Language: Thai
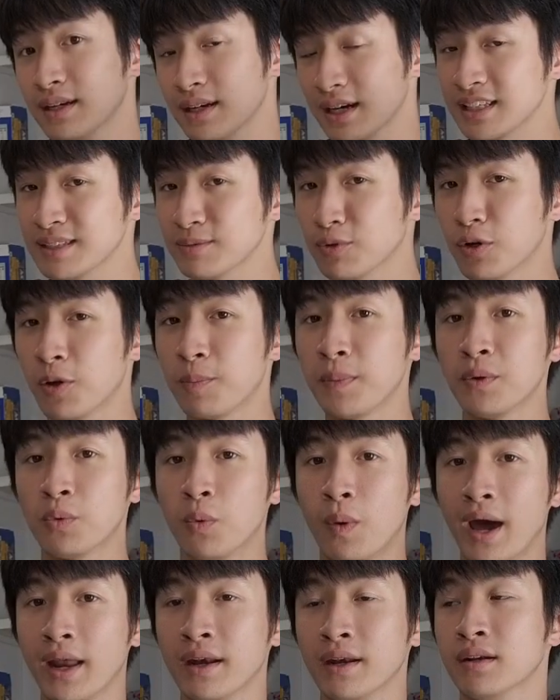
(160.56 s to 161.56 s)
ถ้าสมมติว่าเป็น
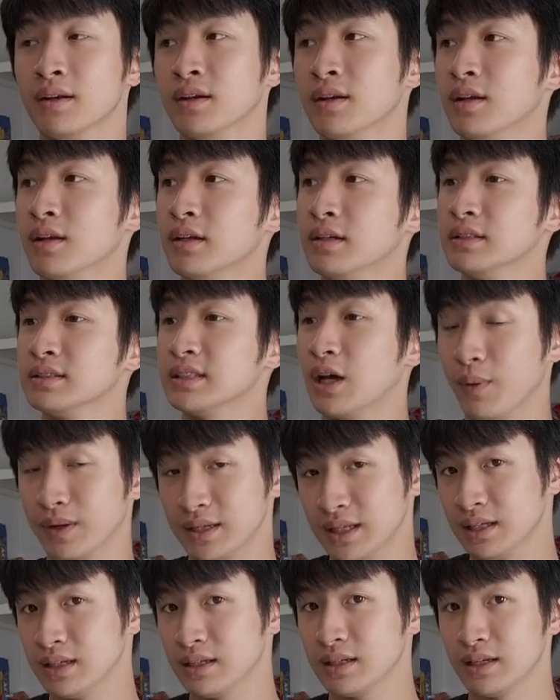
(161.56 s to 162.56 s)
วันเสาร์อา
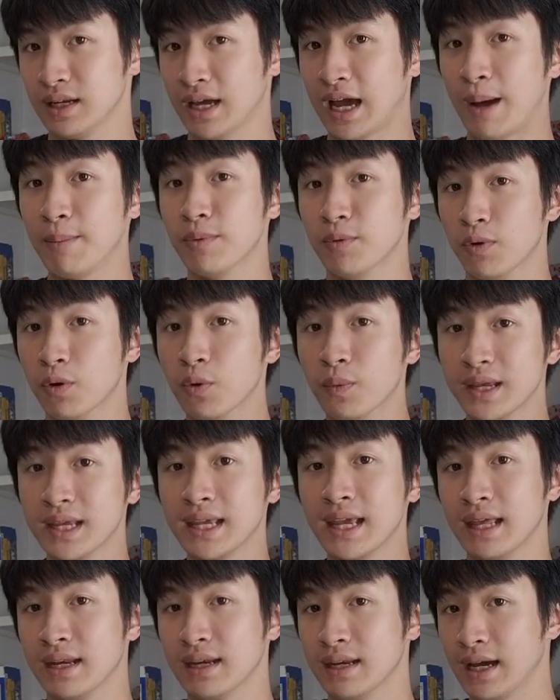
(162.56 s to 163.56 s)
ทิตย์นะครับหรือว่าวีค
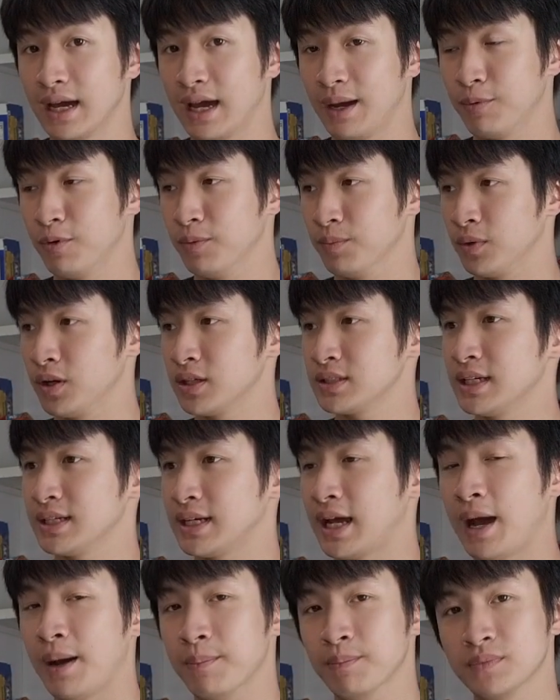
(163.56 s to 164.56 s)
เอนด์นะครับผมก็จะ
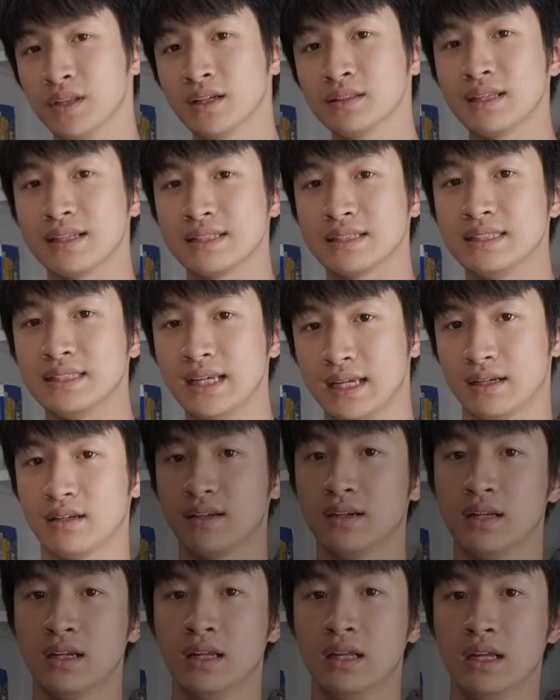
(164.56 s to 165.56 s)
ทำตั้งแต่
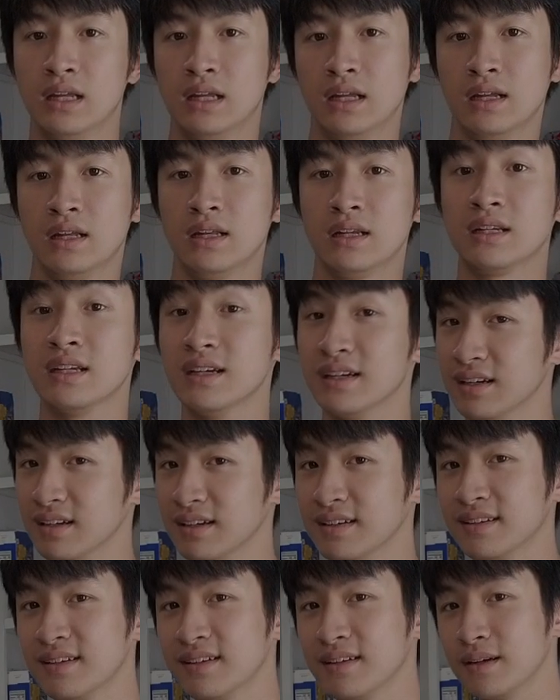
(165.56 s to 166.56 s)
7ถึง
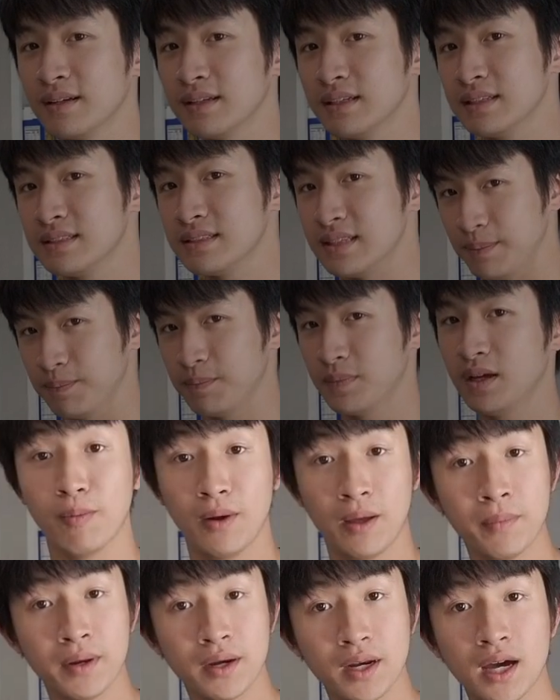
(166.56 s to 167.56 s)
10
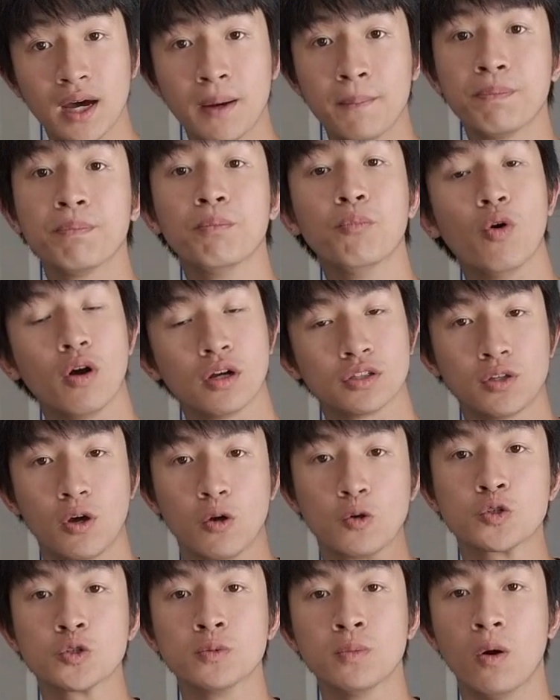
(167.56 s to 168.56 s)
แล้วเหมือนเดิมบวก
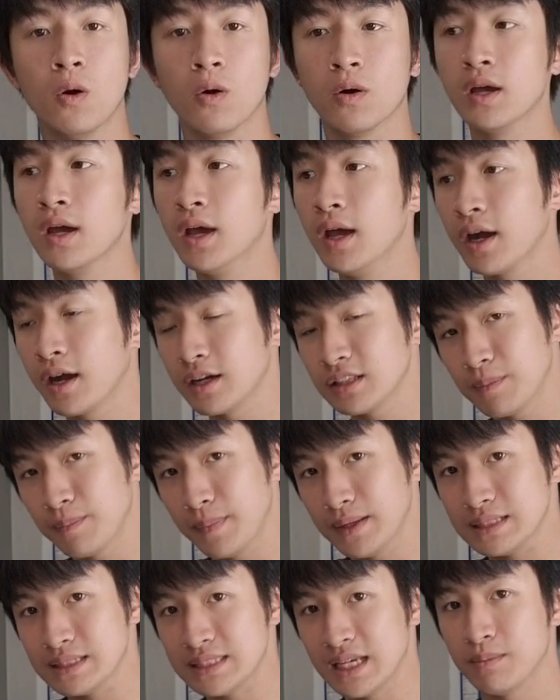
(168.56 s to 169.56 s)
2ชั่วโมงก็จะ
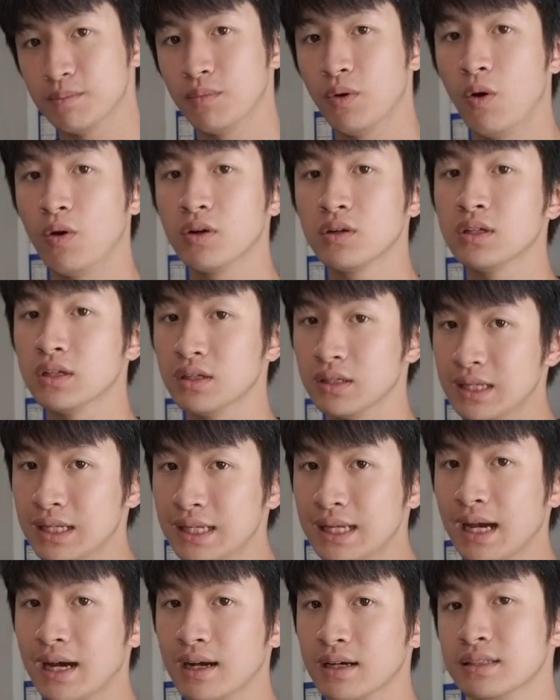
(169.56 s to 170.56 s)
เป็น7โมงถึง
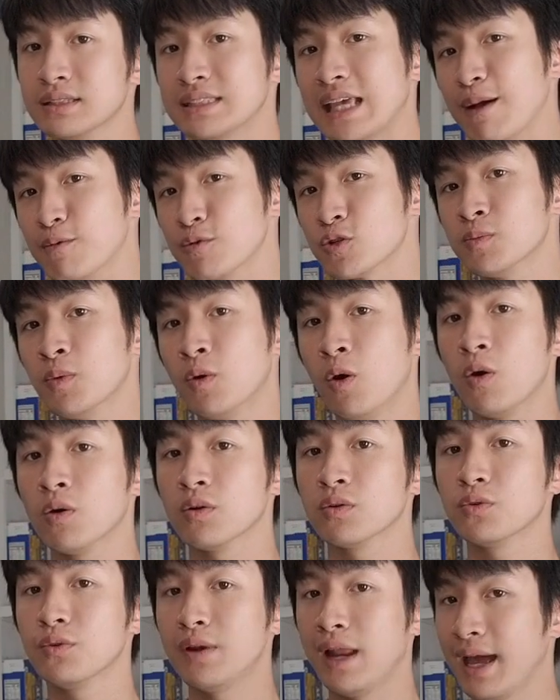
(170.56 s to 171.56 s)
เที่ยง3ชั่วโมง
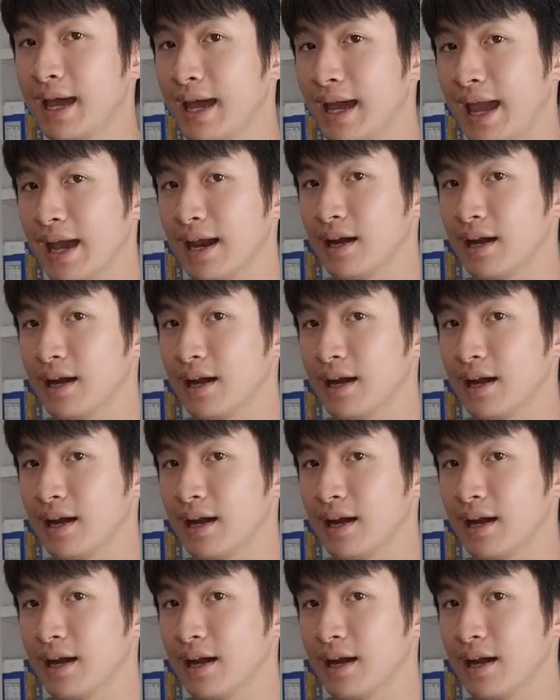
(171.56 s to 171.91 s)
ดูแลแขก